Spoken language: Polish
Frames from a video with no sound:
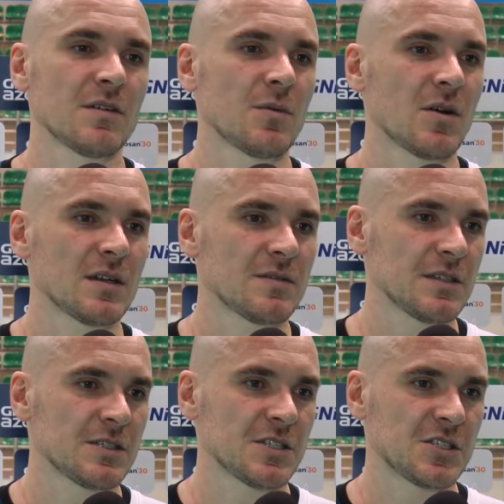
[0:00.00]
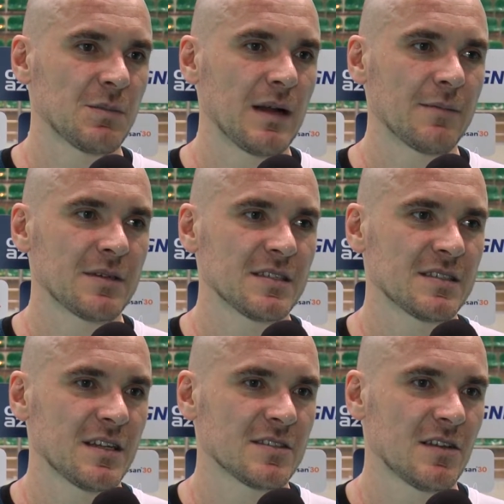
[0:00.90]
w obronie, 23 bramki
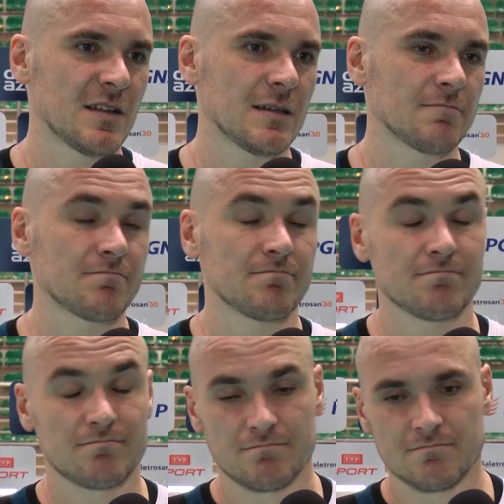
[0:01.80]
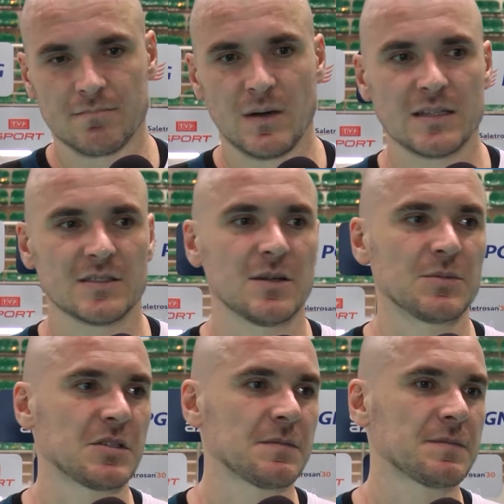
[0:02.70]
stracone, bardzo
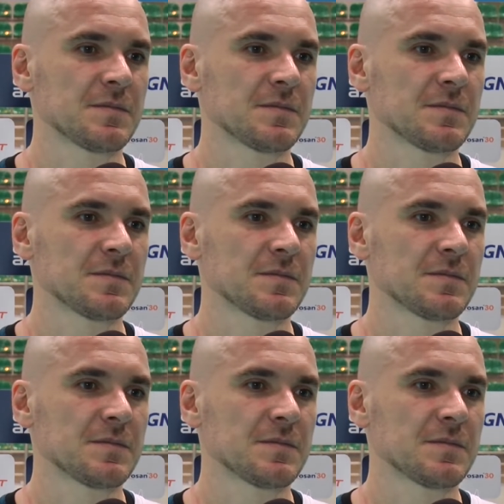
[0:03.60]
dobrze.